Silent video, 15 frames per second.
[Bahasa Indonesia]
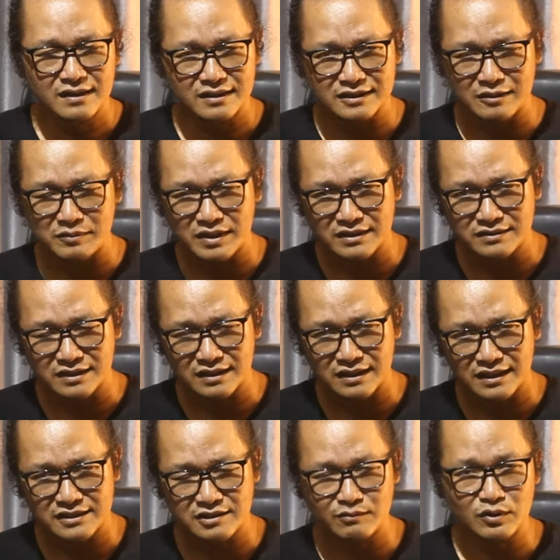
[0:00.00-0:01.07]
Tetapi yang
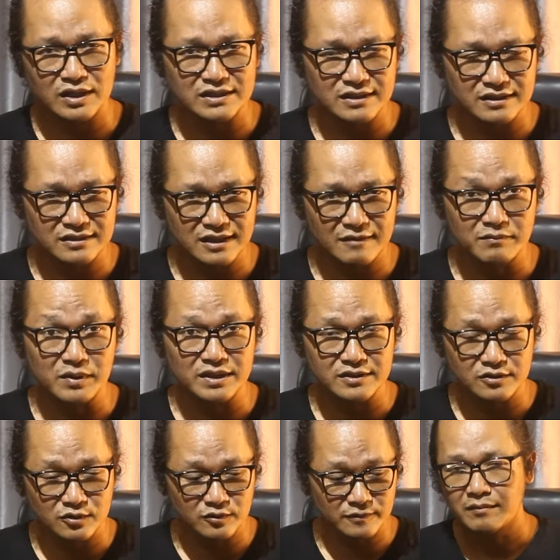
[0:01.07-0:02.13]
jelas semoga saja
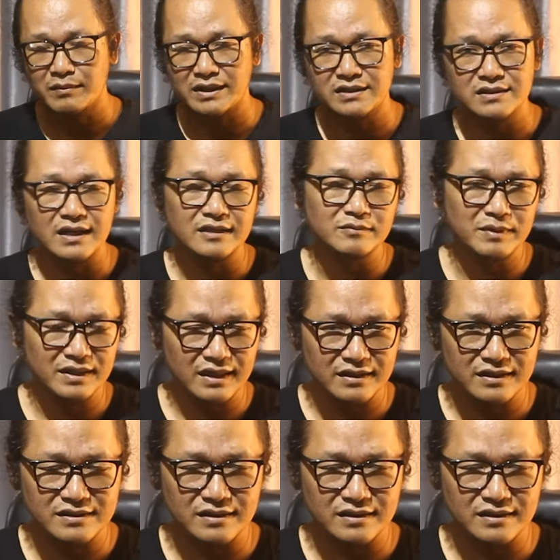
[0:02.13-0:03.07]
besok pada saat pilkada